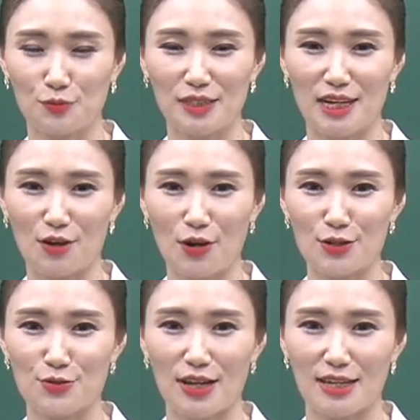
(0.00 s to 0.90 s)
부분이라고 할
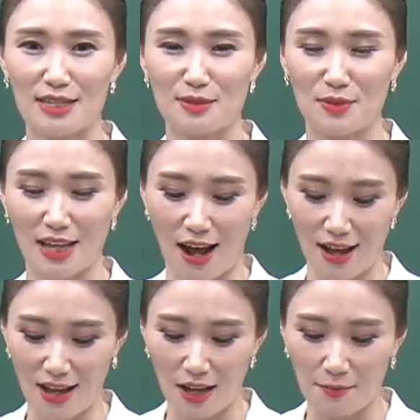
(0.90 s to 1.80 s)
수가 있겠습니다.
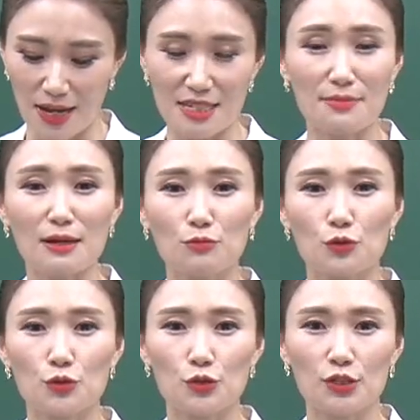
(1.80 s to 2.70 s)
마지막
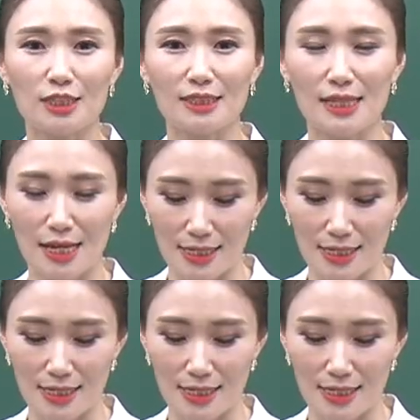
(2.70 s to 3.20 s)
모듈은